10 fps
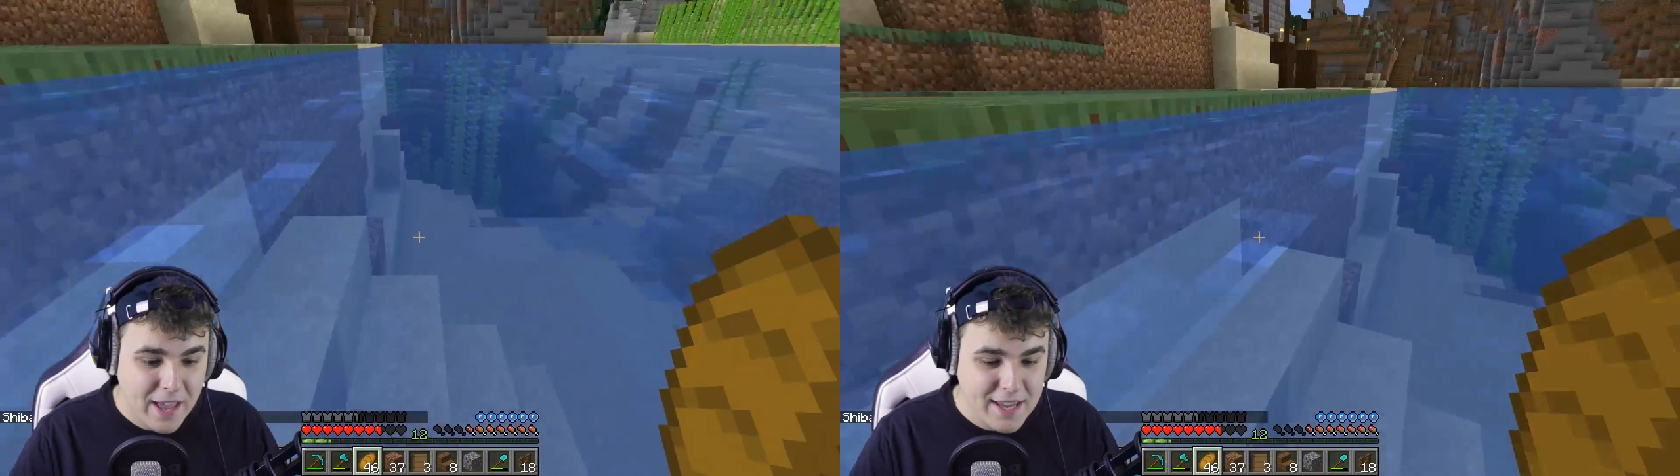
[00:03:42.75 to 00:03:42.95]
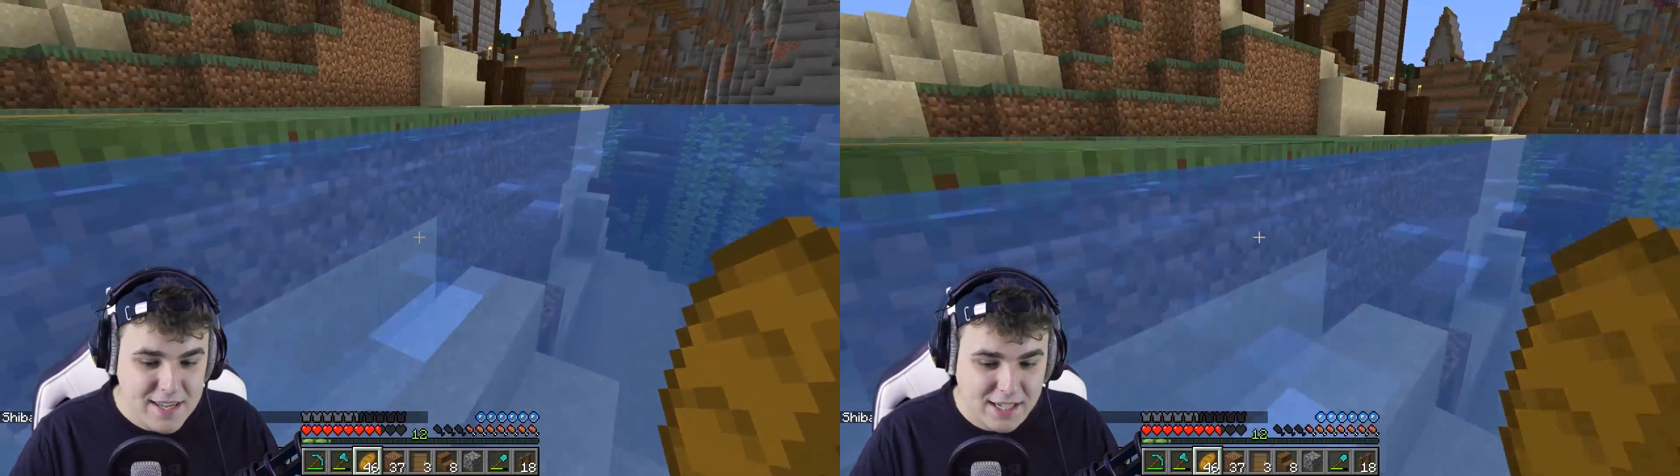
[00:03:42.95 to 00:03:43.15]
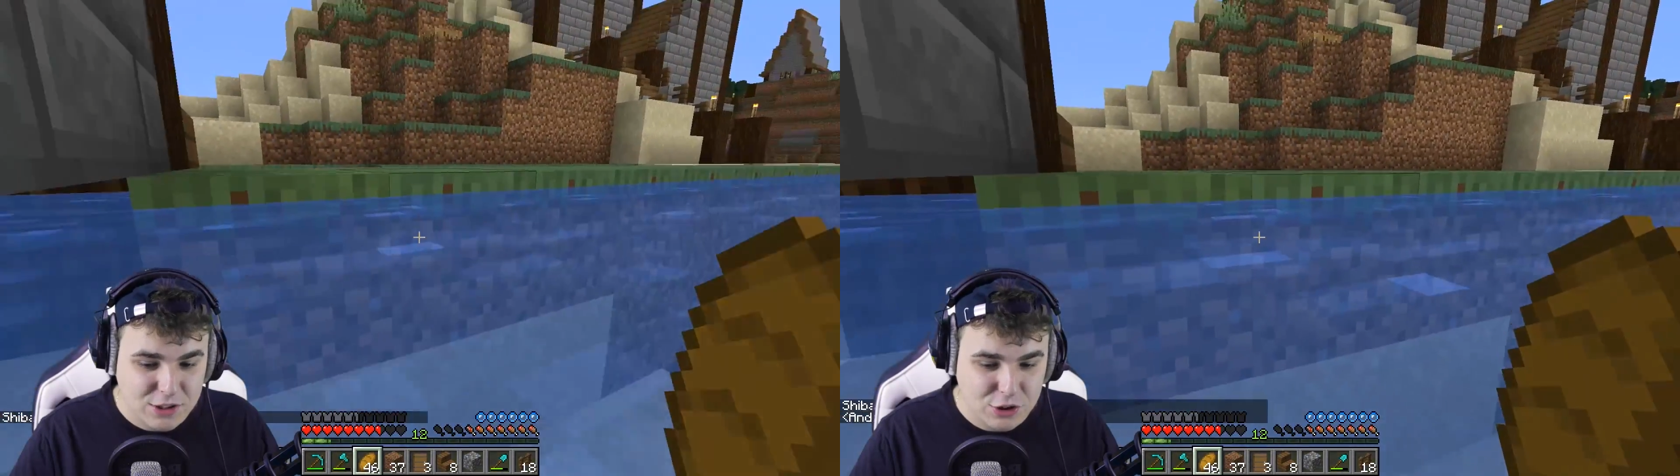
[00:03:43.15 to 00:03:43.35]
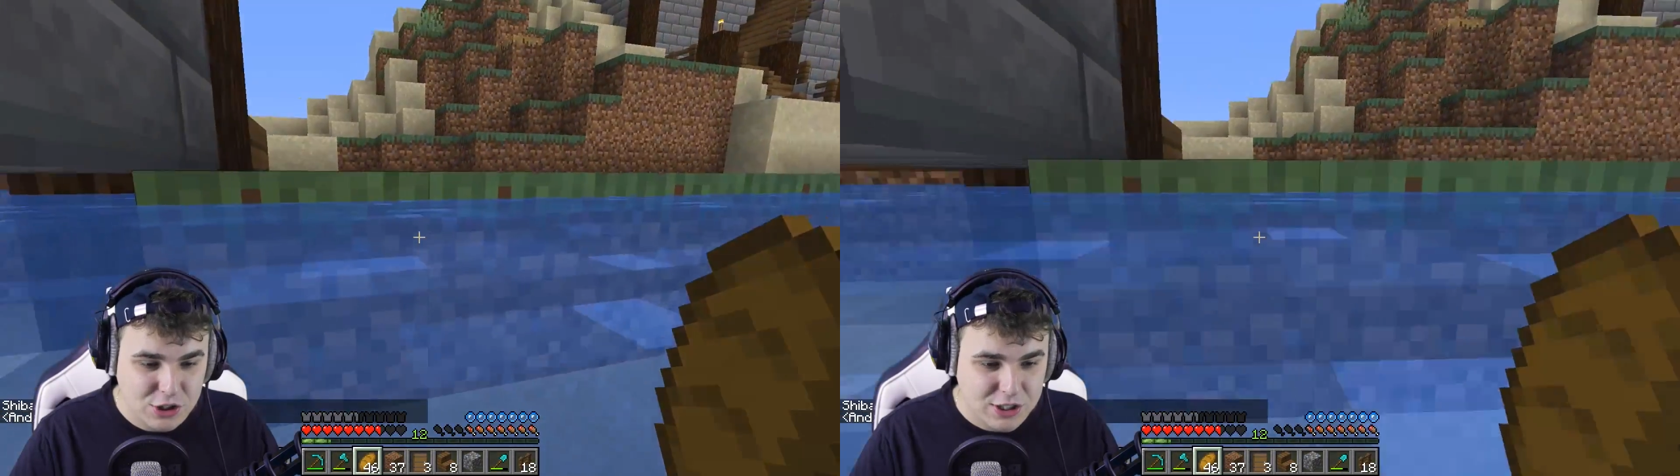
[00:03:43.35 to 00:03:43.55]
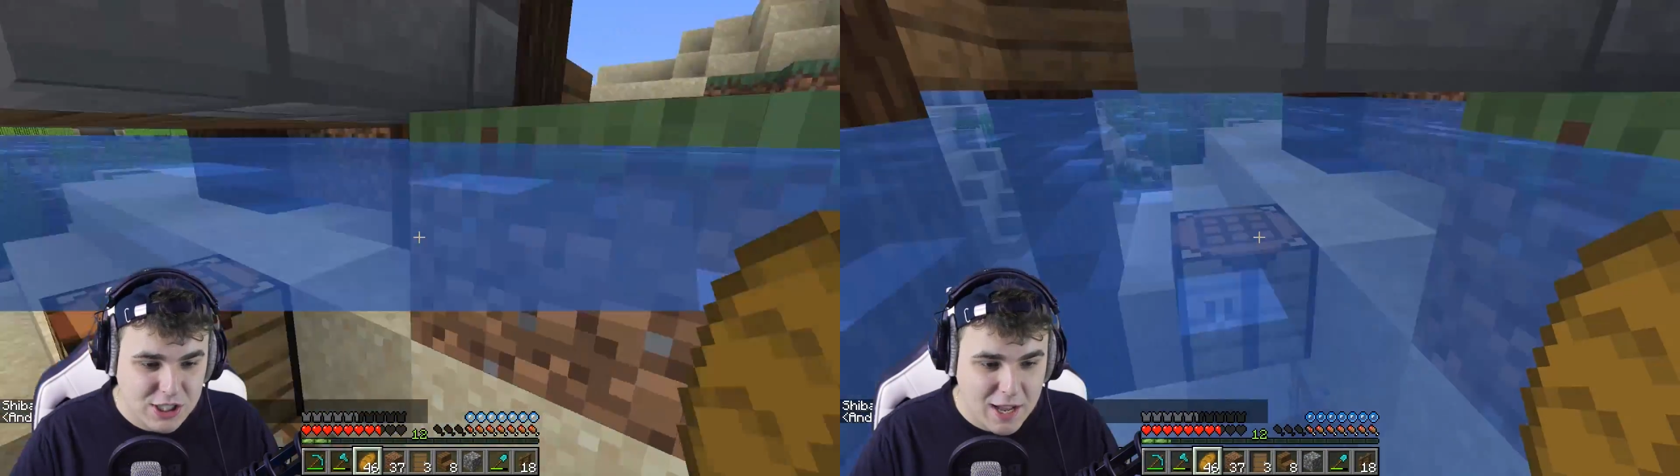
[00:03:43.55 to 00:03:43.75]
Ej, jak
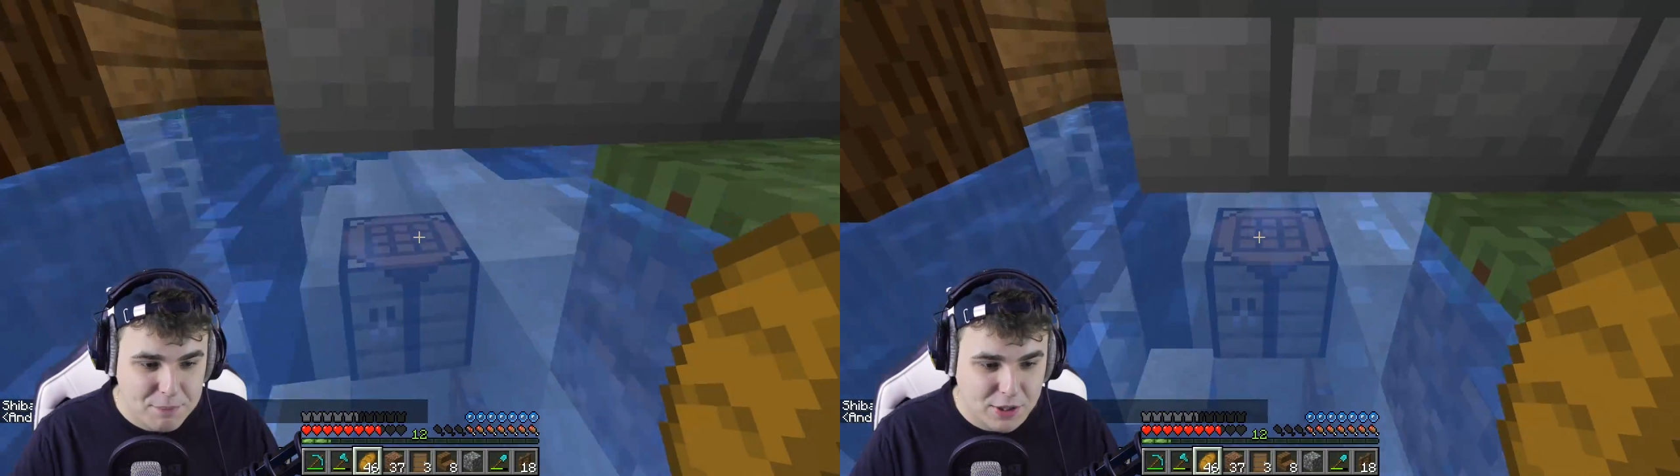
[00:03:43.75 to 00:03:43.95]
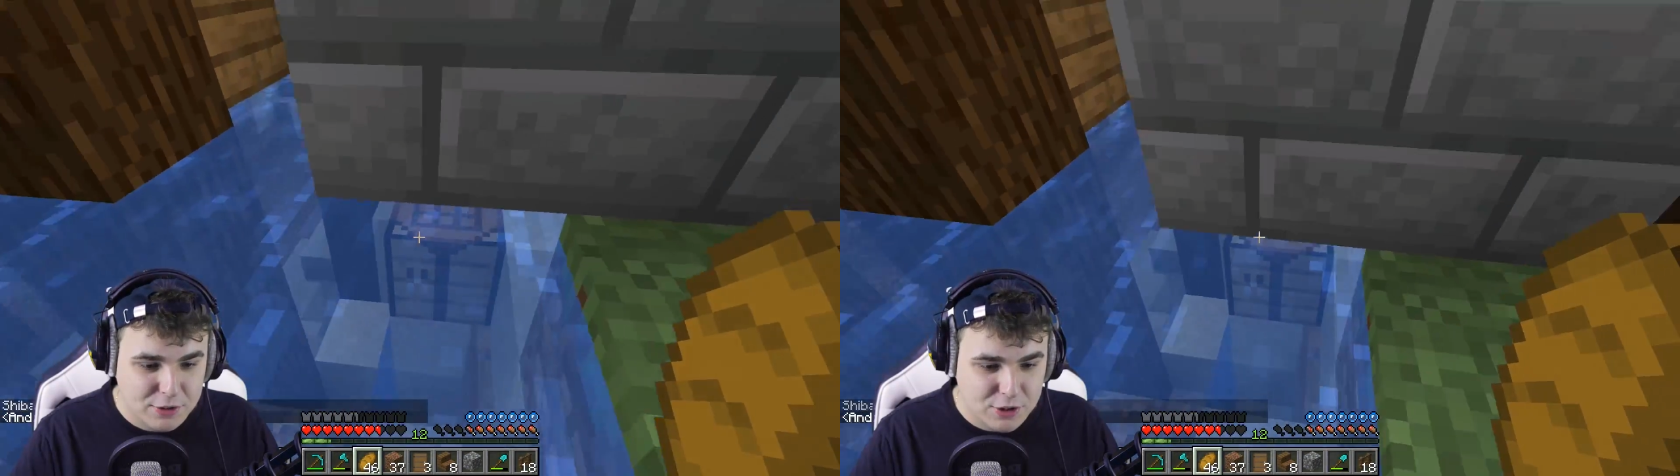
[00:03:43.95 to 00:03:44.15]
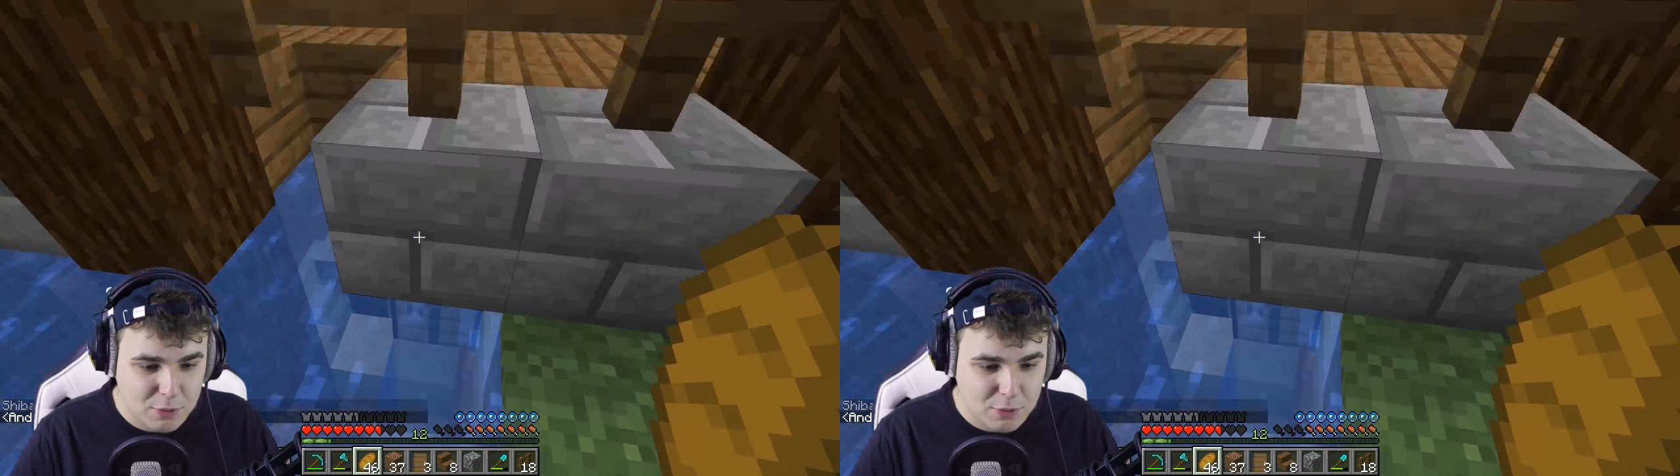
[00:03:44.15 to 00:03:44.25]
coś nie chciałem tego